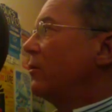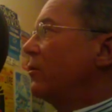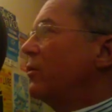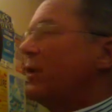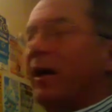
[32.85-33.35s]
le
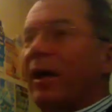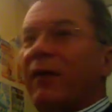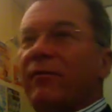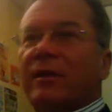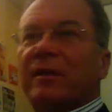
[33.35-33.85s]
côté
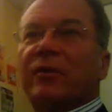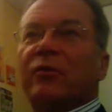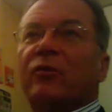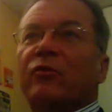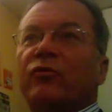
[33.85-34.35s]
rêve, c'est-à-dire
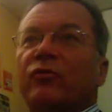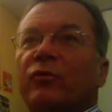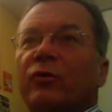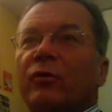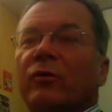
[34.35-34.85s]
que le
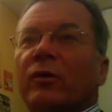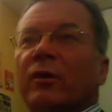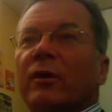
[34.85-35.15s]
futur,